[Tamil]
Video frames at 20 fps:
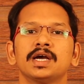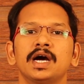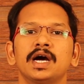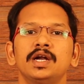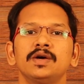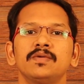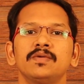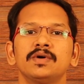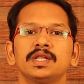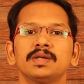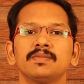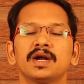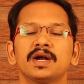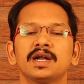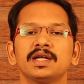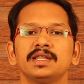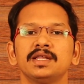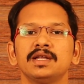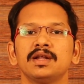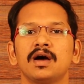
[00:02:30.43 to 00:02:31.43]
கடுவது
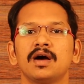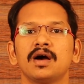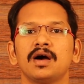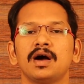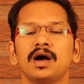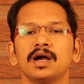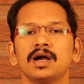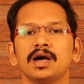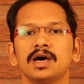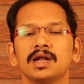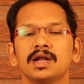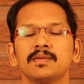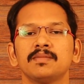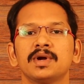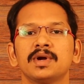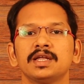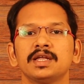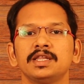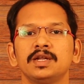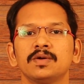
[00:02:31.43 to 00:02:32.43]
மனதில் ஆங்காரம்
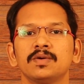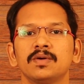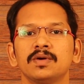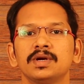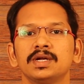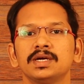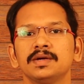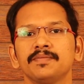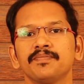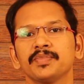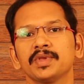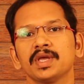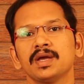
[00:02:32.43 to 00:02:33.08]
மனதில் கொண்டு